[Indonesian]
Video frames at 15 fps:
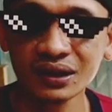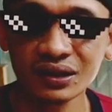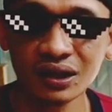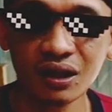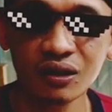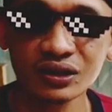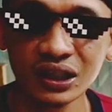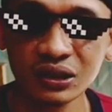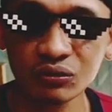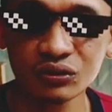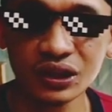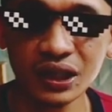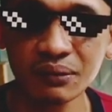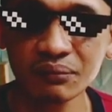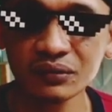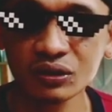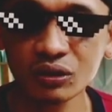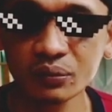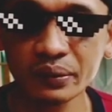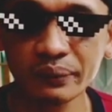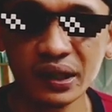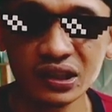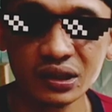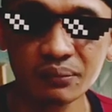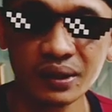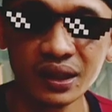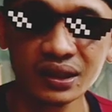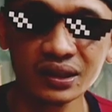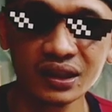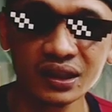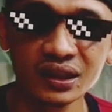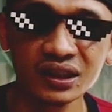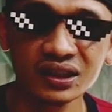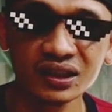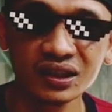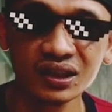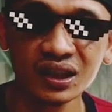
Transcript: Kalau satu jam itu lebih maksimal, jadi